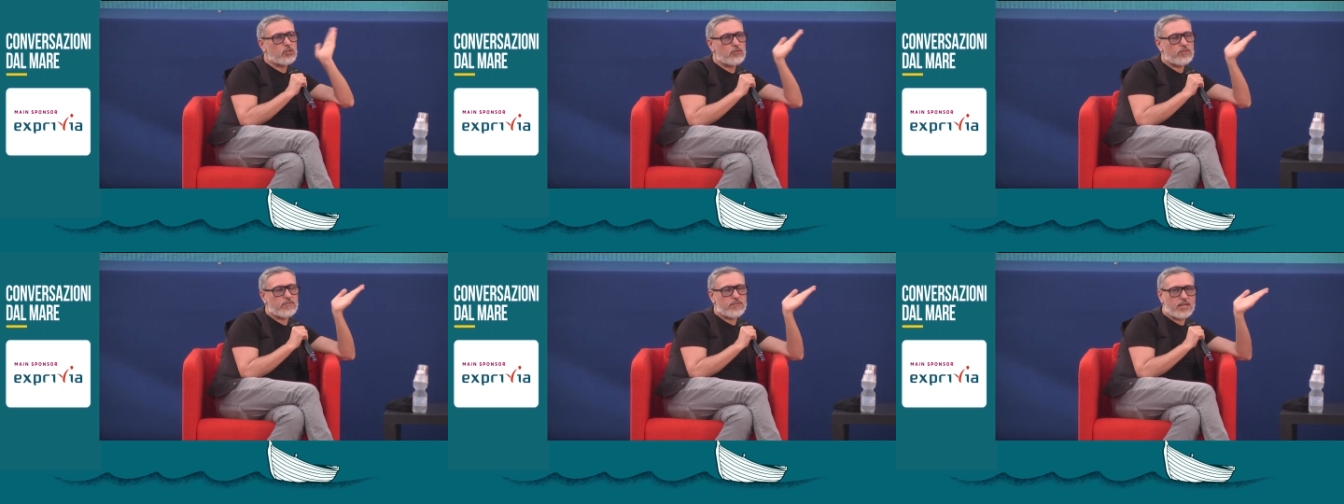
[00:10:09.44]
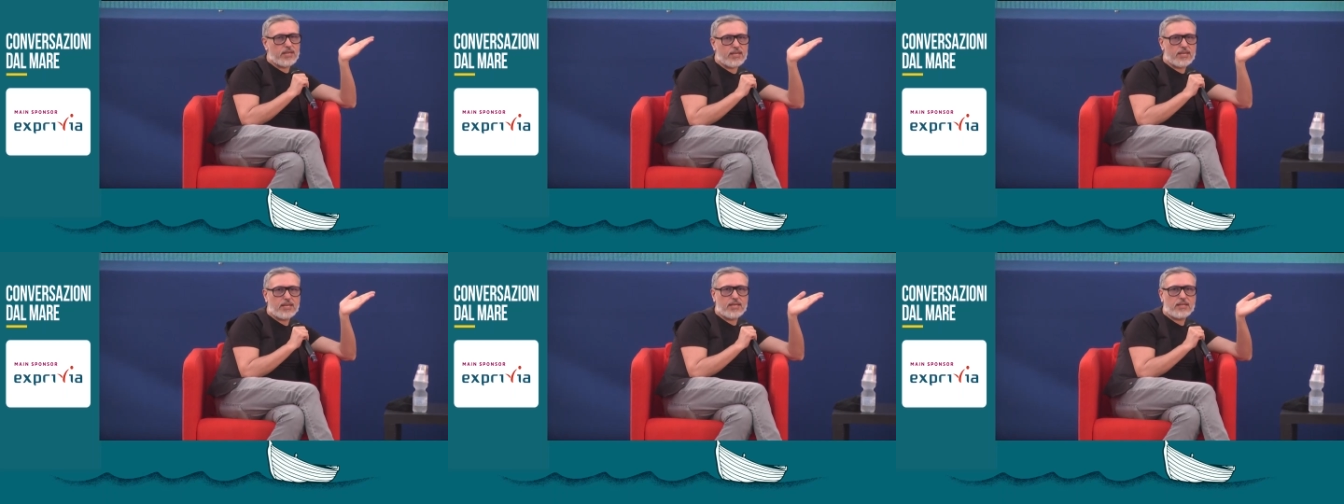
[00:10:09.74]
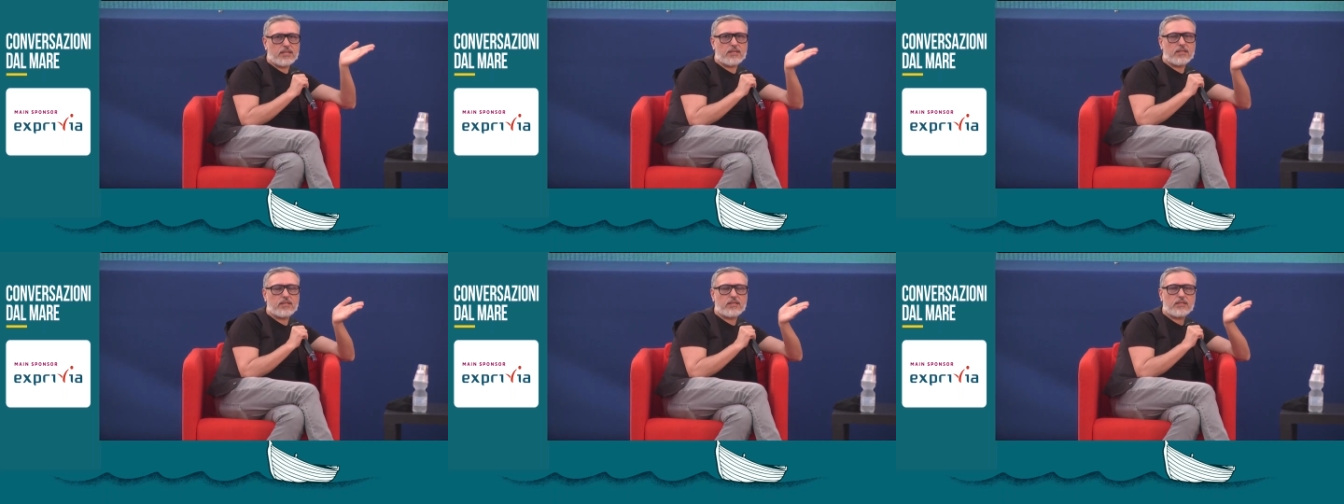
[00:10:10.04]
da dove
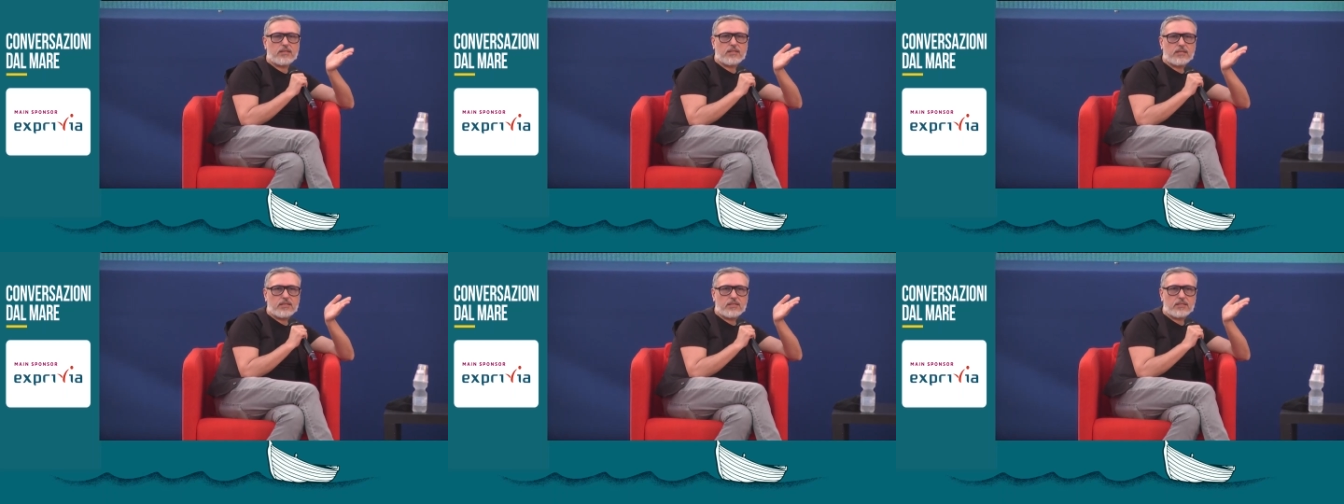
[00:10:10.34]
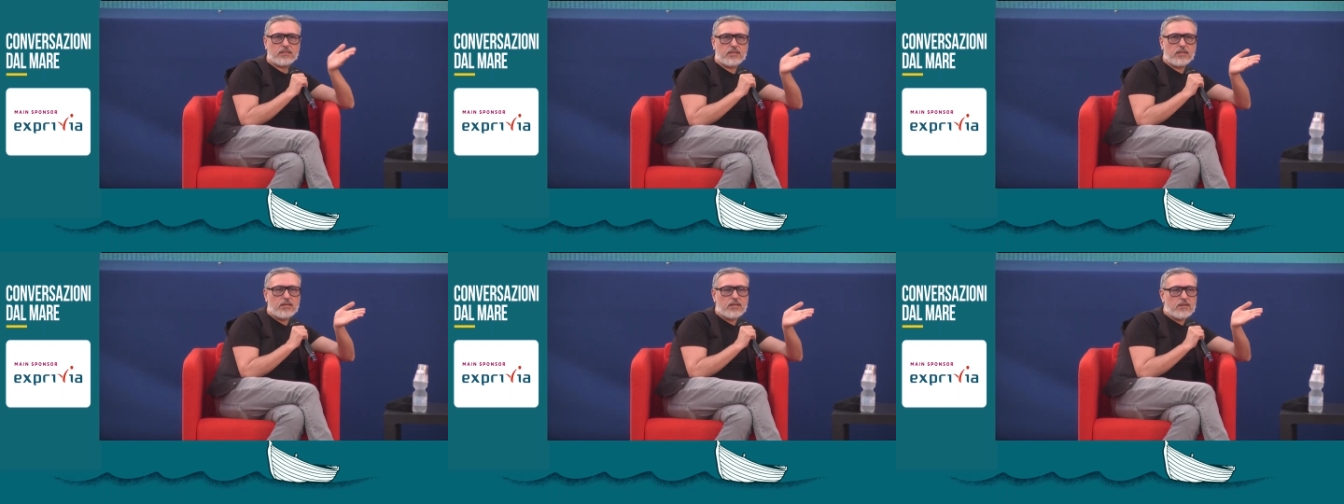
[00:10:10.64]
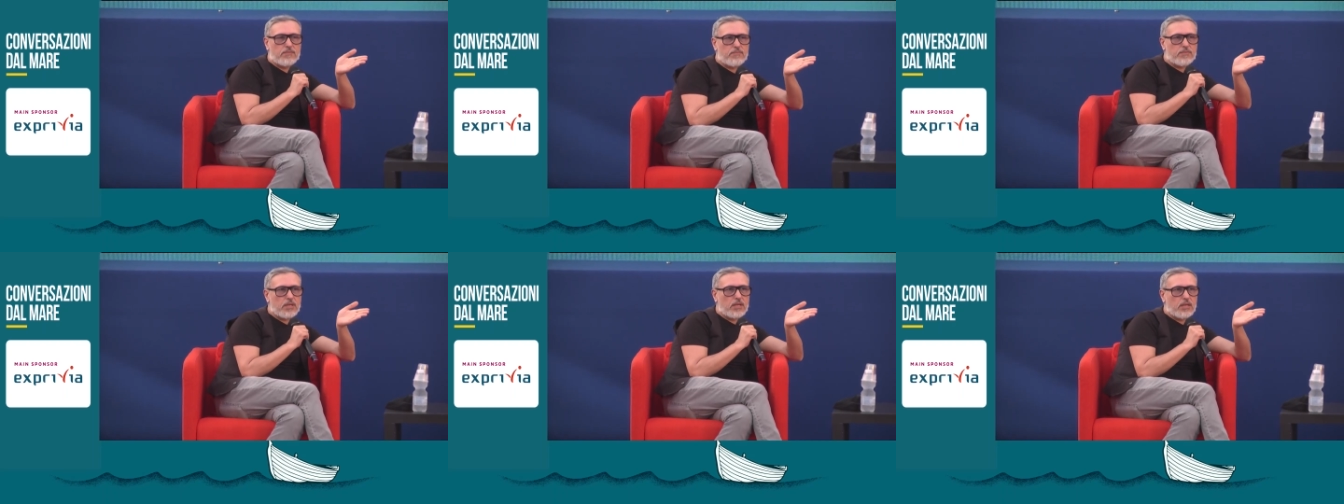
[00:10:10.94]
viene? Eh,
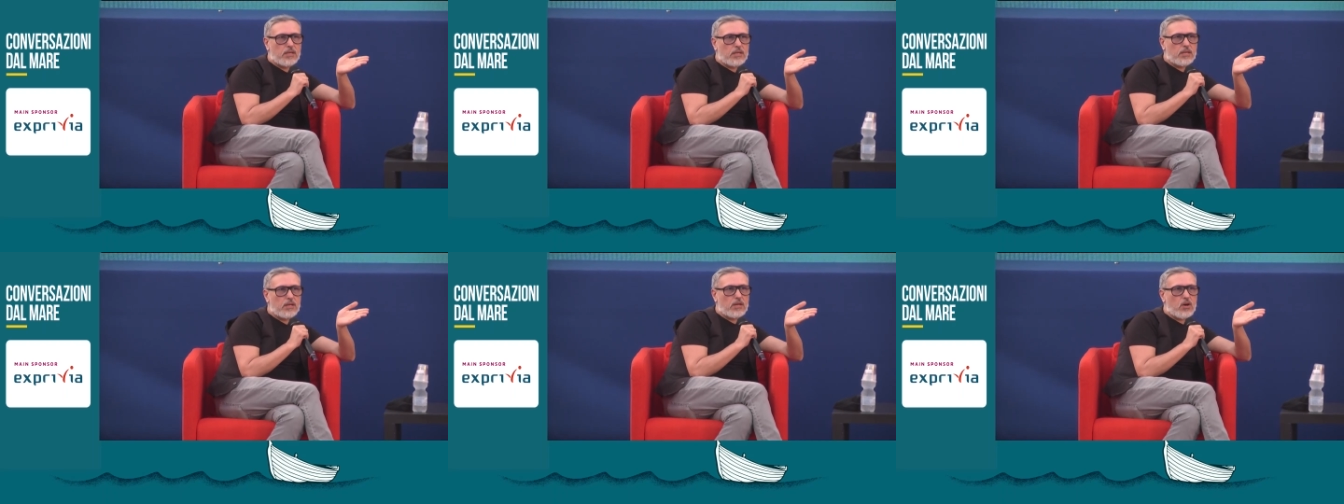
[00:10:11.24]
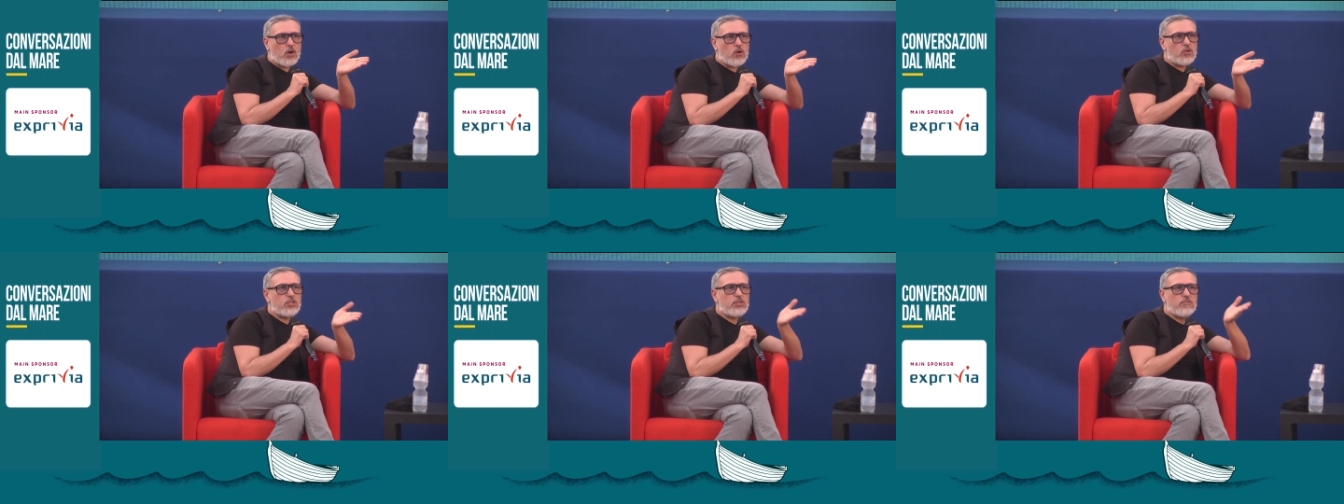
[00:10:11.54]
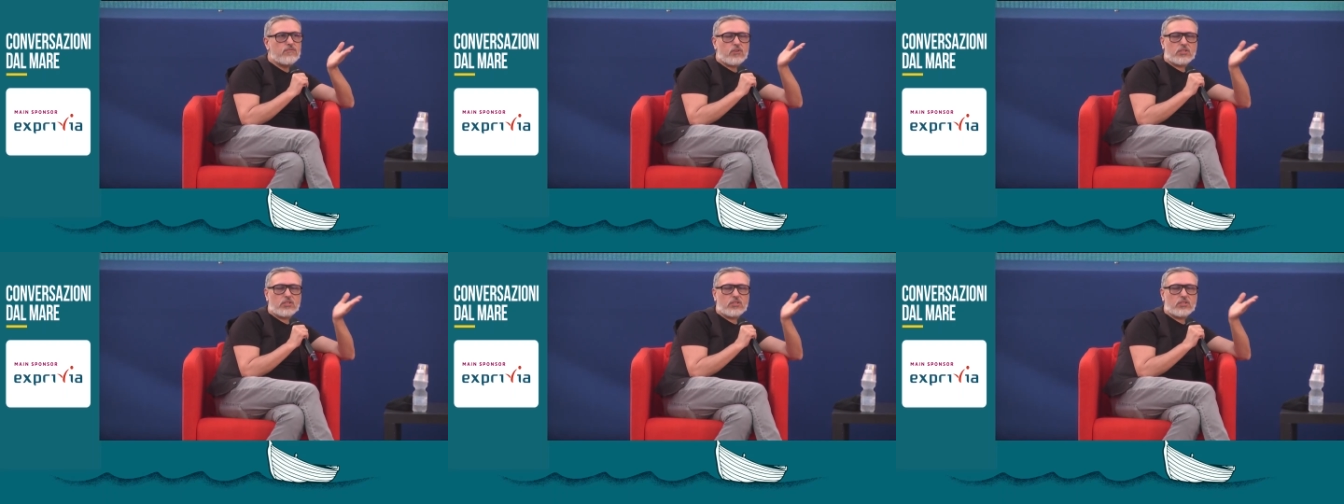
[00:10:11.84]
ogni